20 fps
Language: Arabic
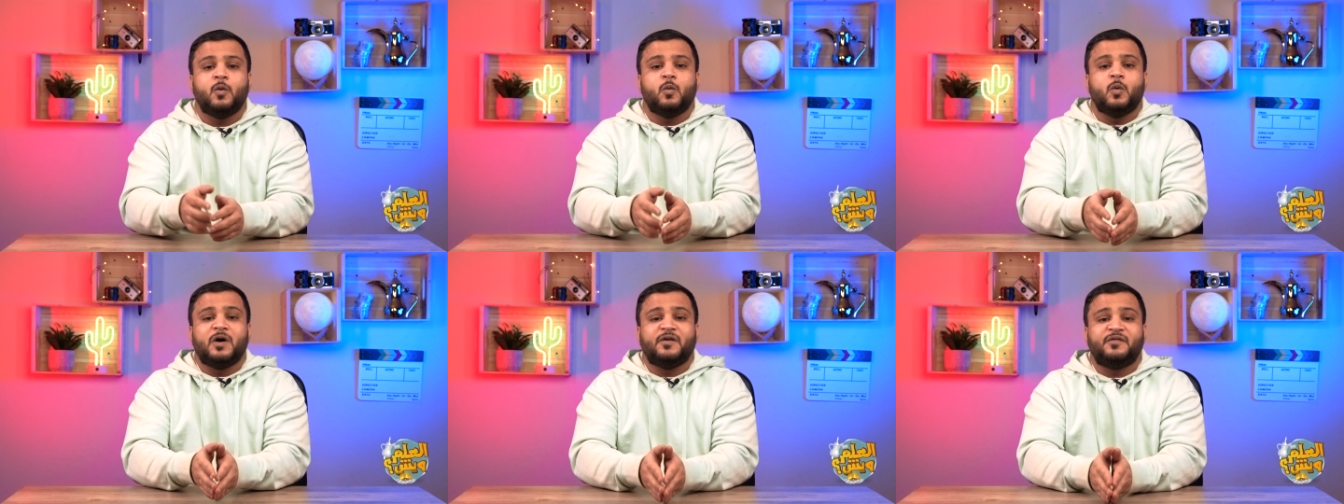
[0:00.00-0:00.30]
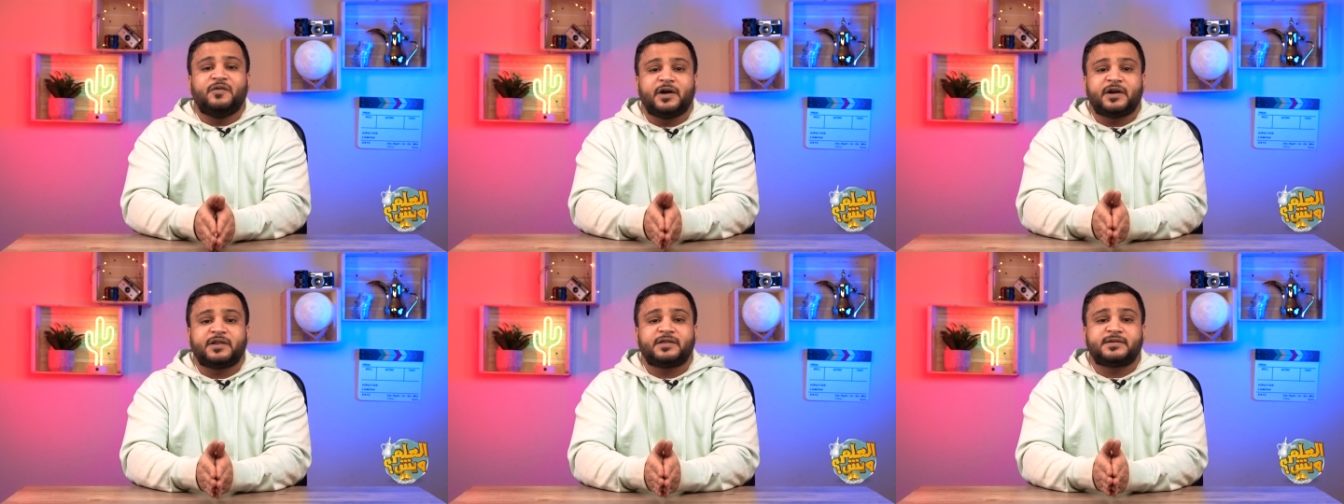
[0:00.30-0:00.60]

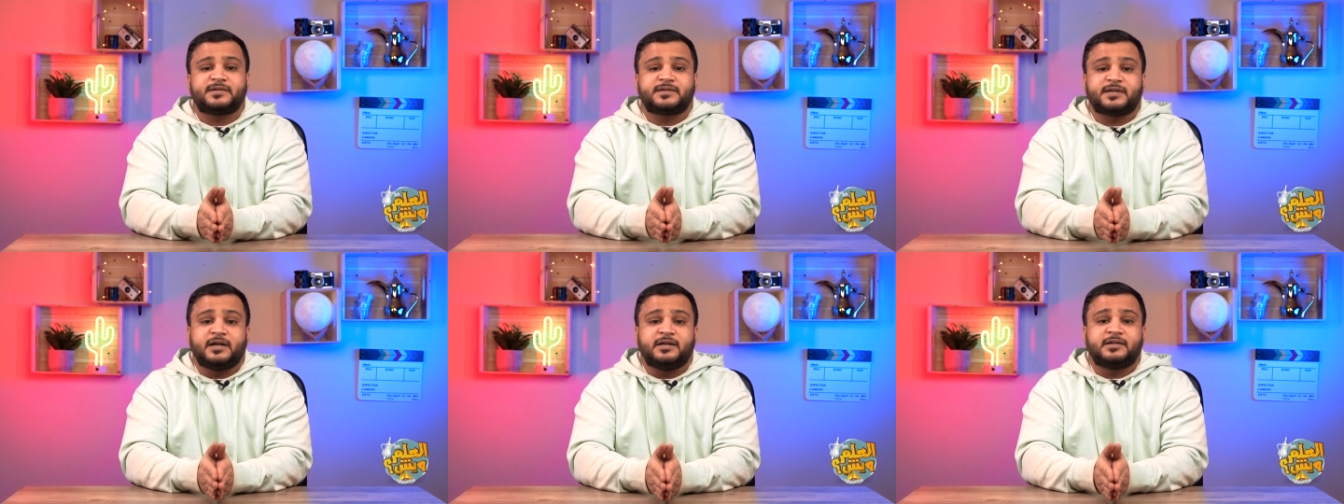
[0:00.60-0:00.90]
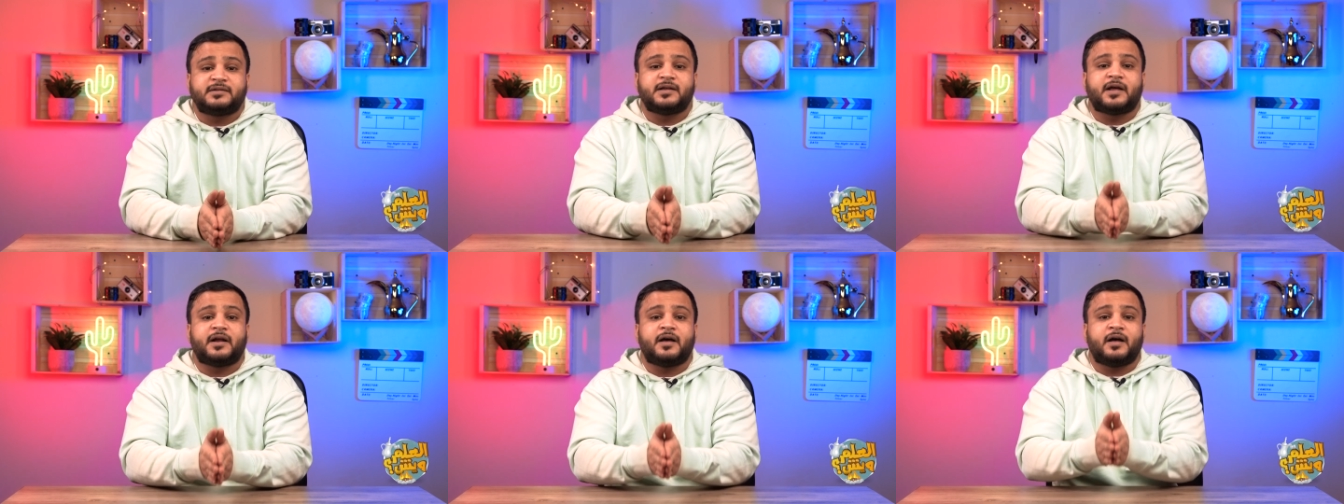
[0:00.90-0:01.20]
وفرض
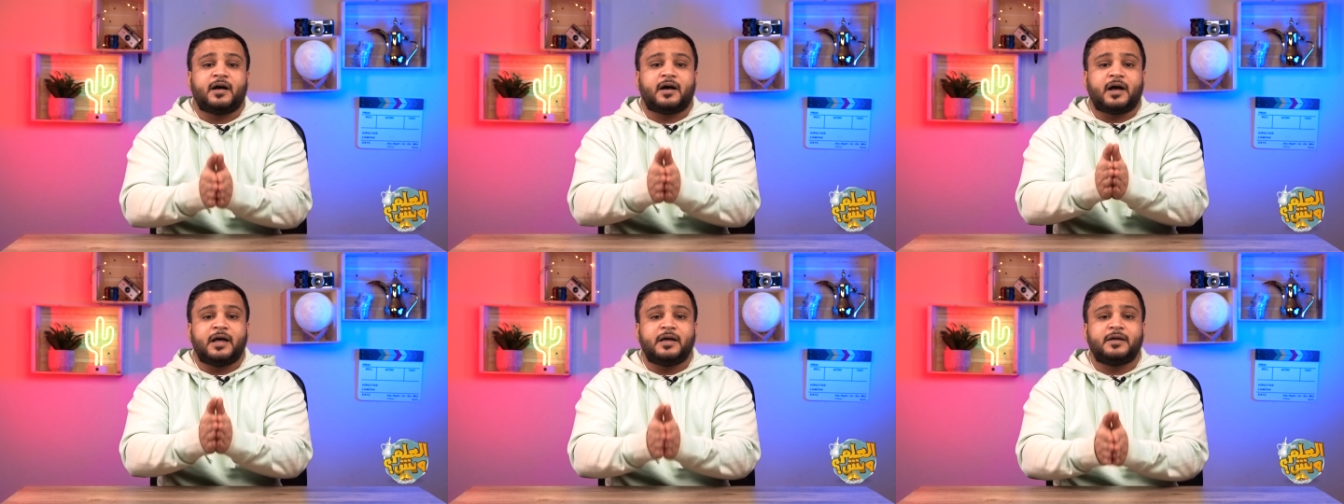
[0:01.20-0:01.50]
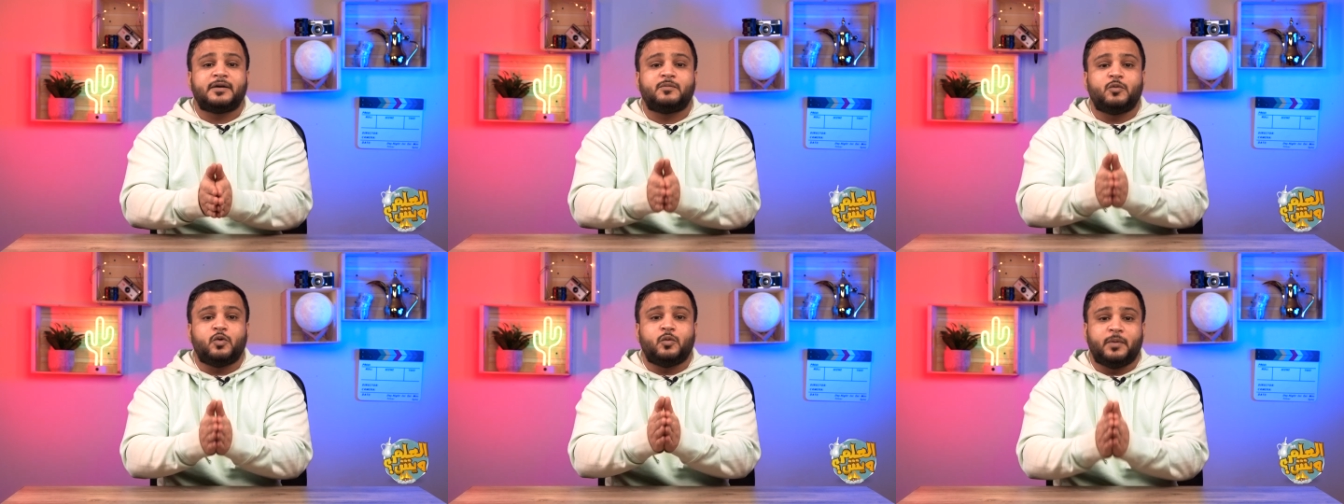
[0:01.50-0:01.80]
سيطرة
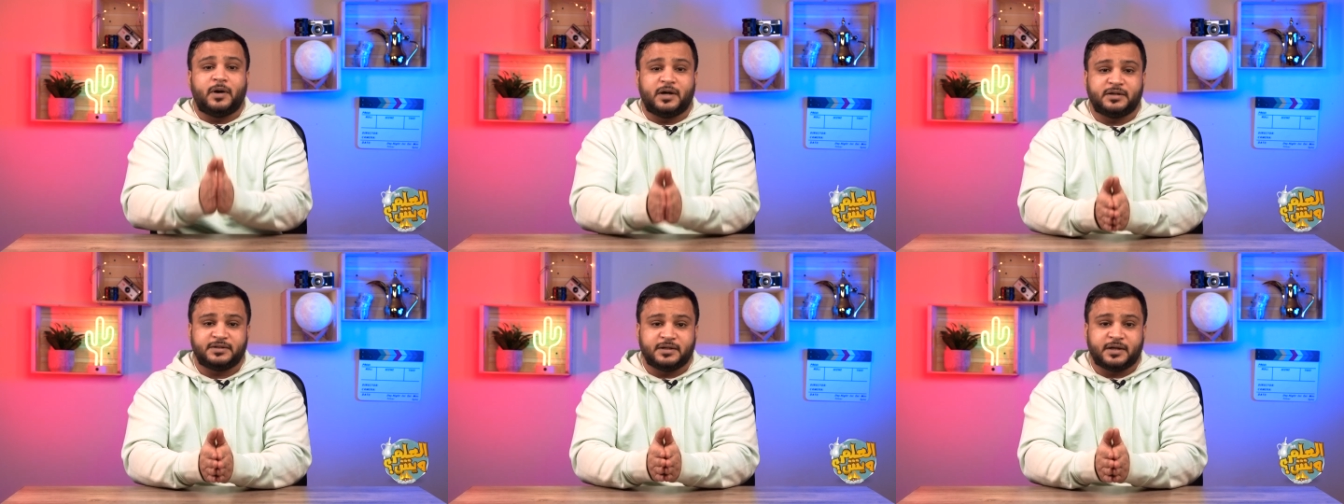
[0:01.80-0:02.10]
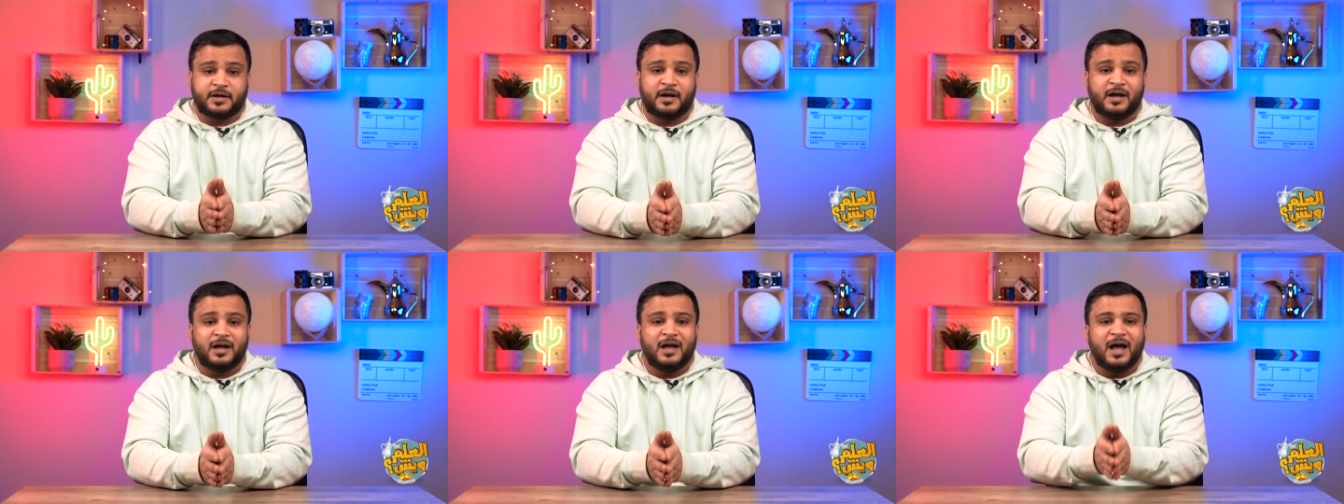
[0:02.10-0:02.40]
غير
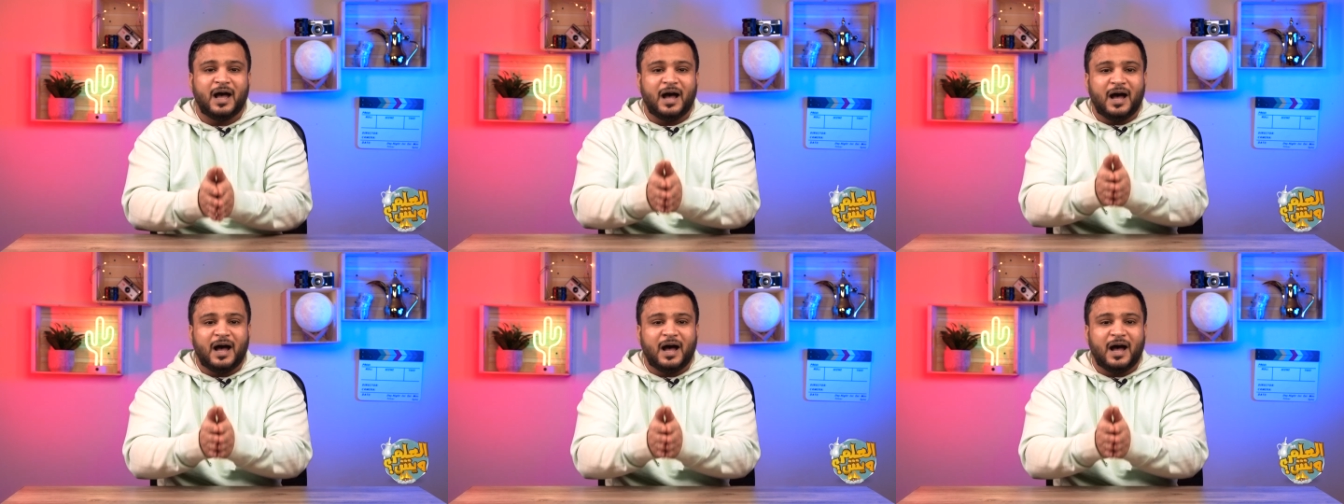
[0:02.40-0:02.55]
مباشرة